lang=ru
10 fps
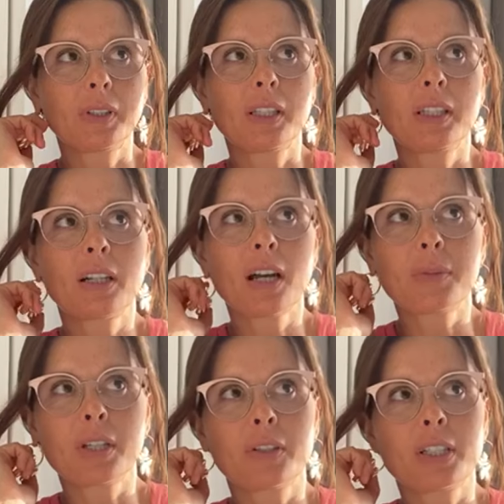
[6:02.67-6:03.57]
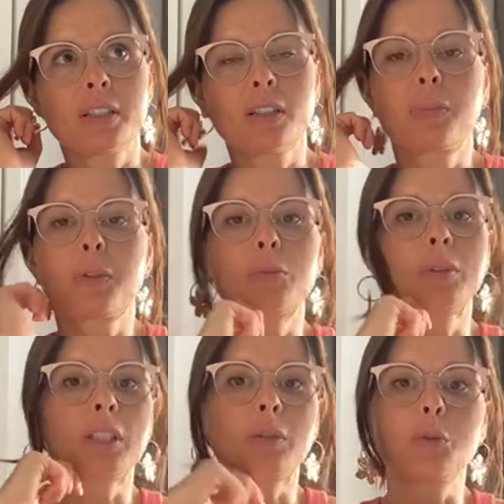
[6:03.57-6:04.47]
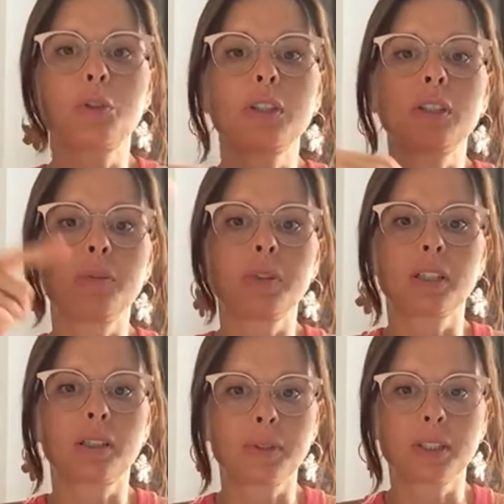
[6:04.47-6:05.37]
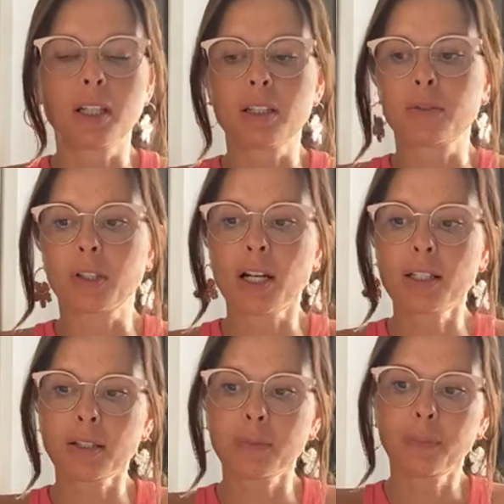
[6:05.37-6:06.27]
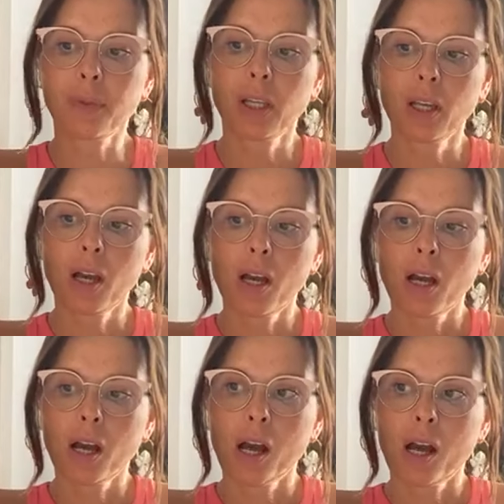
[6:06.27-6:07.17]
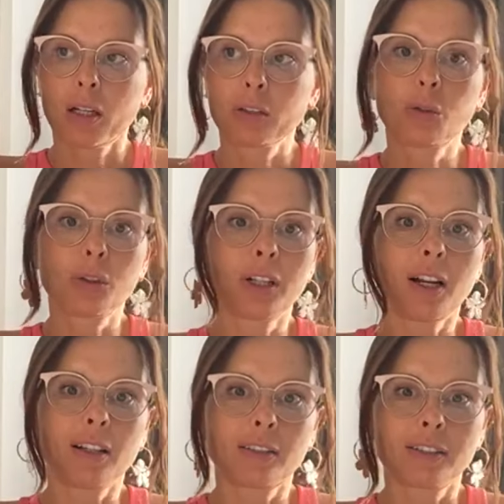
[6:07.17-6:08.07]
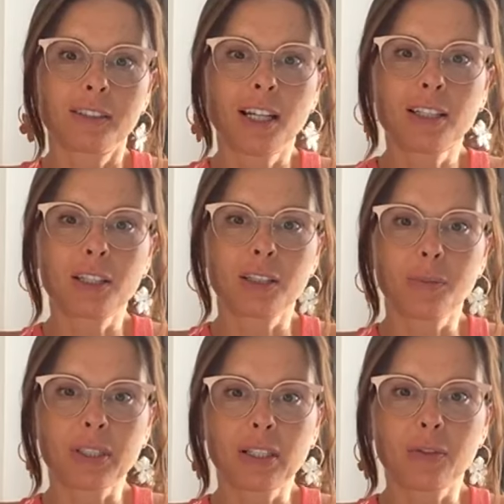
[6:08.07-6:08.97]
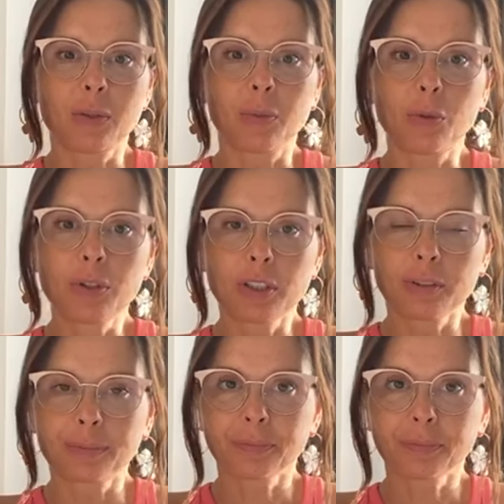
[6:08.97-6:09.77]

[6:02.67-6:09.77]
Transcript: Игра меня водила, причем она запустила меня там с третьего раза. Кто играл, дайте, поставьте плюсик.